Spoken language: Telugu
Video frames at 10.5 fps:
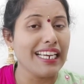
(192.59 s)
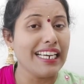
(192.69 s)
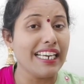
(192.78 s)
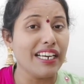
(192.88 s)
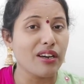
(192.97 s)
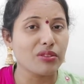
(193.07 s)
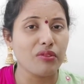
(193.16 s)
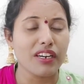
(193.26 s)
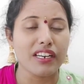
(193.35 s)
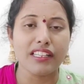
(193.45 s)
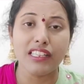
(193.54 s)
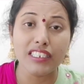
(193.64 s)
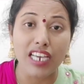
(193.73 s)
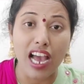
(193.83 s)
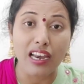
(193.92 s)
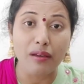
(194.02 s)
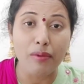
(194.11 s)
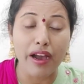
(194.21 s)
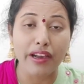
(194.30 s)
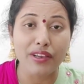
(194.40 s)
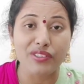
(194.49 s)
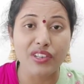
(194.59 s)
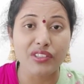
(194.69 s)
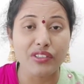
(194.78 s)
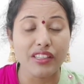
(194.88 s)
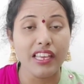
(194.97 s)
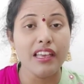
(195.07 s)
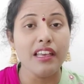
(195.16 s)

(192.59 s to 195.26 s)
ఈ డిటాక్స్ వాటర్ అయితే చాలా బాగా యూజ్ అవుతుంది